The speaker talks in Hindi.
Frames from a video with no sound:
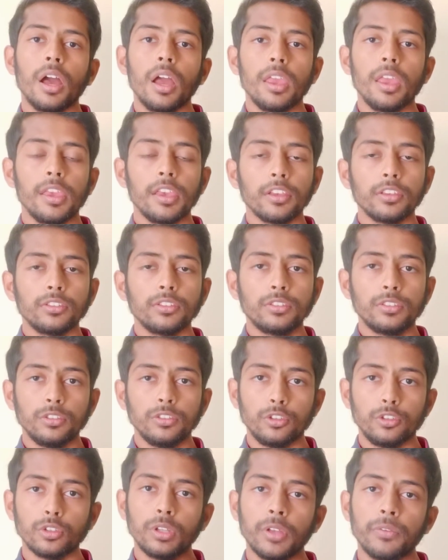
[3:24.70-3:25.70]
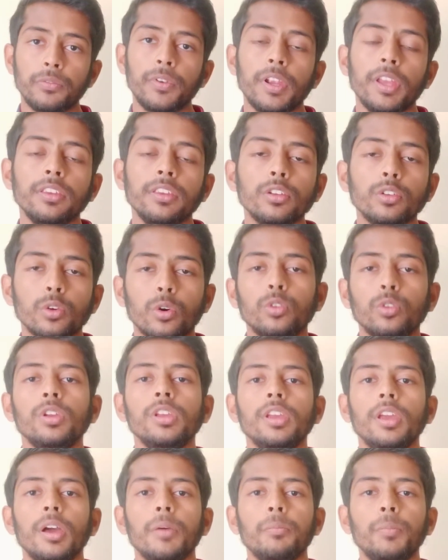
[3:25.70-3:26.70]
एक जो डिफरेंस है दोनों
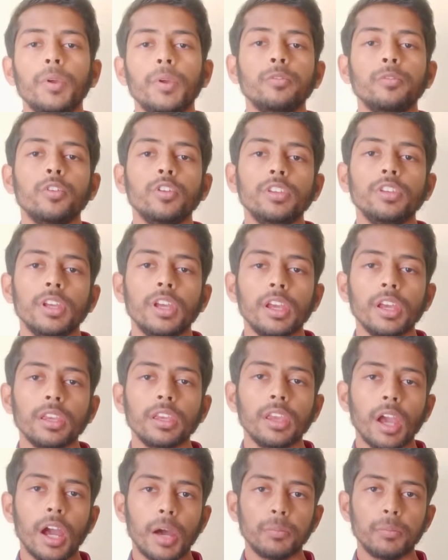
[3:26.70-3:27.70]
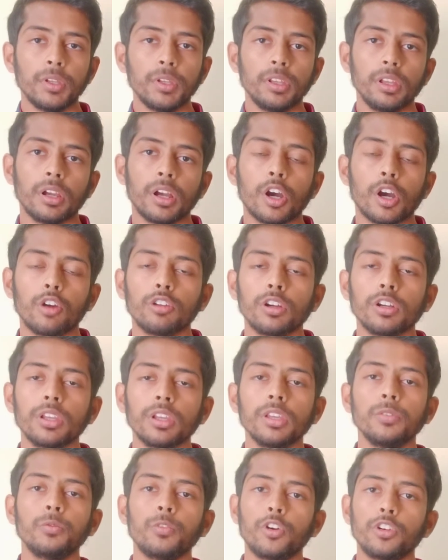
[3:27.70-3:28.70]
ही ऐप में वो ये है कि आपने देखा होगा
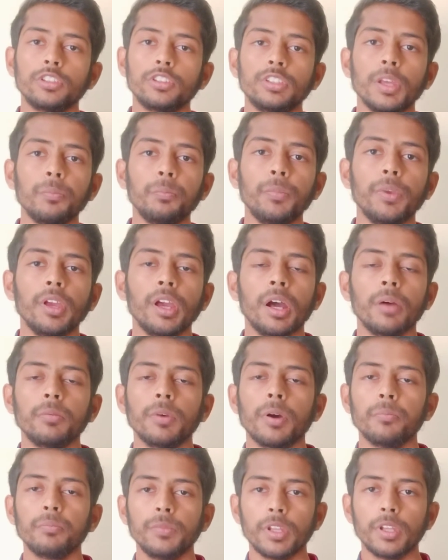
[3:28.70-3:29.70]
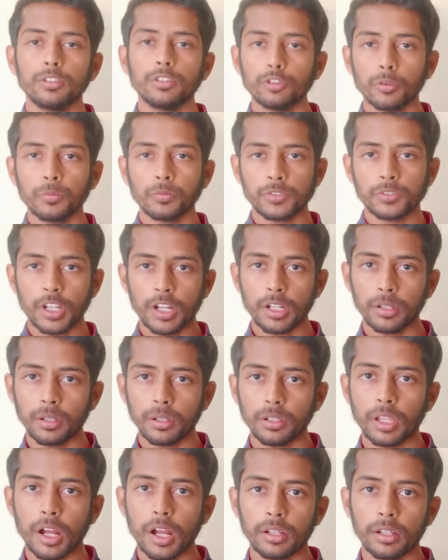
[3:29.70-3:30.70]
कि व्हाट्सएप पे हम अपना जो
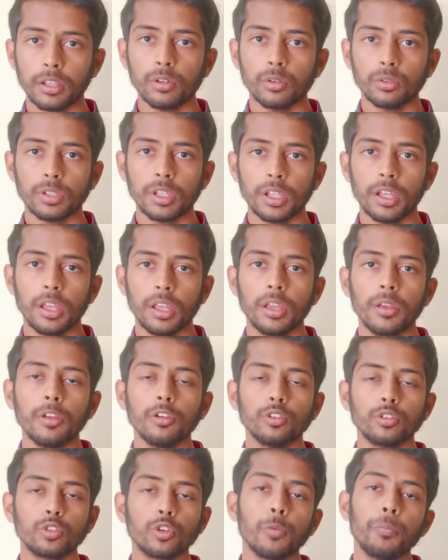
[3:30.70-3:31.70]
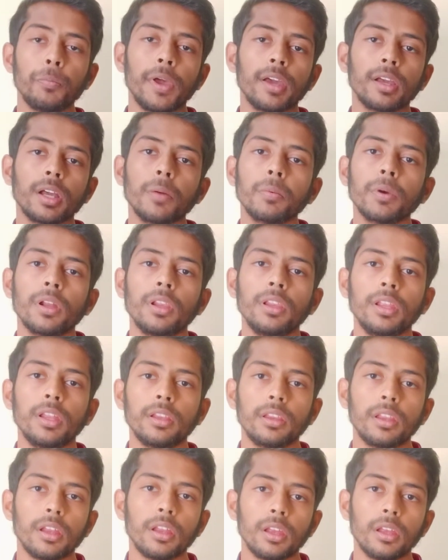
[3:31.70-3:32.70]
चैट डाटा होता है उसको बैकअप कर
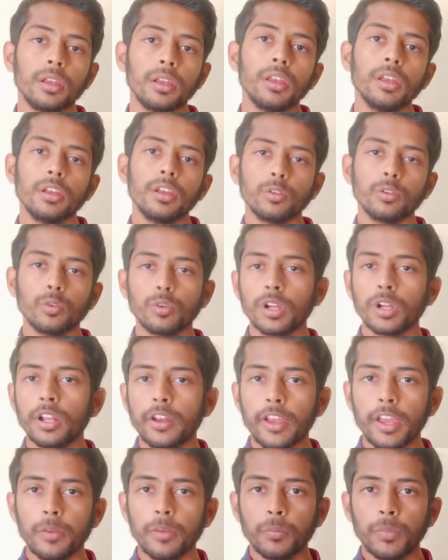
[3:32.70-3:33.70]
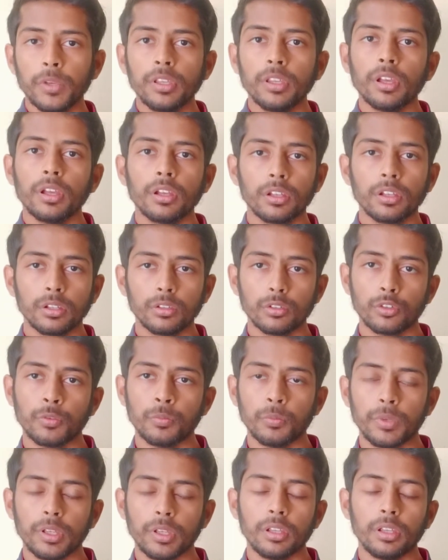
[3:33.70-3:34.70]
लेते हैं गूगल ड्राइव में या
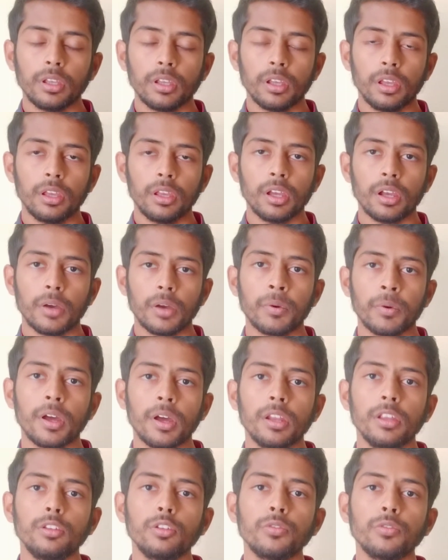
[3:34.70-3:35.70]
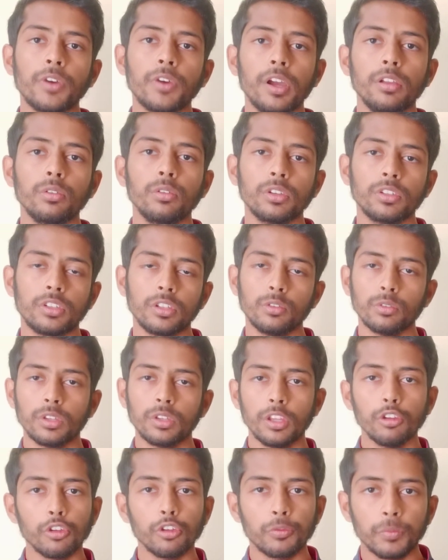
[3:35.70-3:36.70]
उसमें हमारी जो फाइल लोकेशन
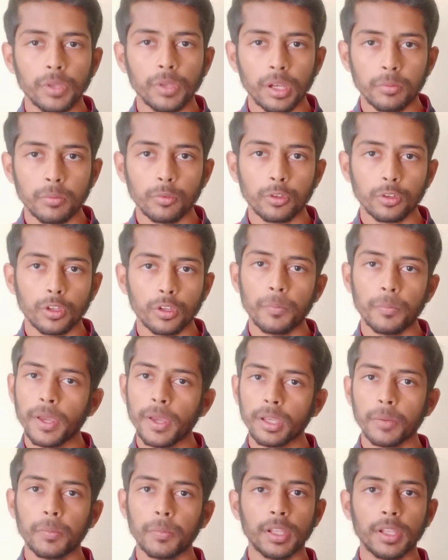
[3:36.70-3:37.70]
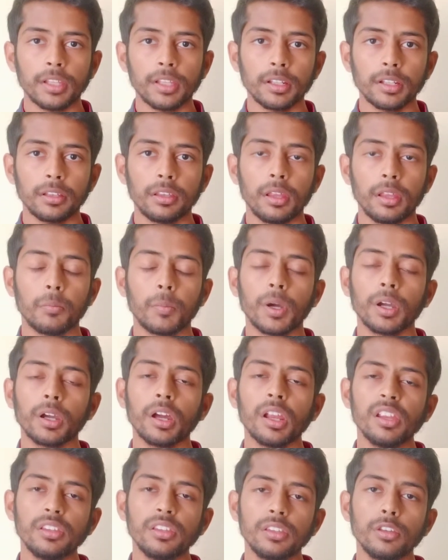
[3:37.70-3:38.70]
होती है उसमें हम उसका बैकअप बना सकते हैं
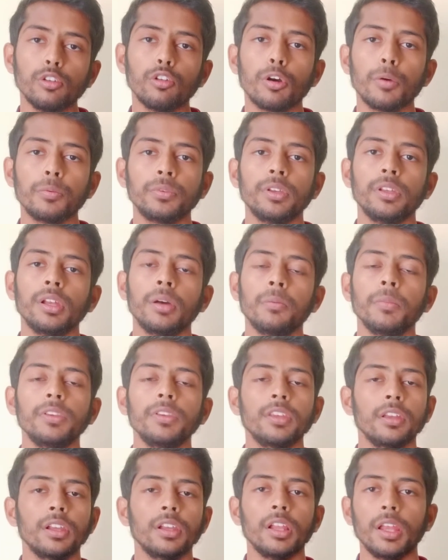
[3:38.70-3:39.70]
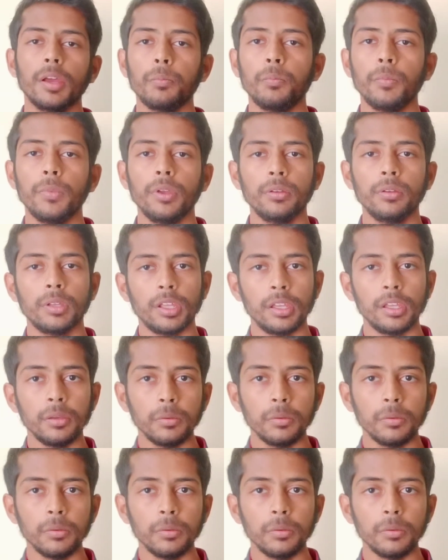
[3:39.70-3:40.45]
मगर ये ऑप्शन हमें सिग्नल ऐप में नहीं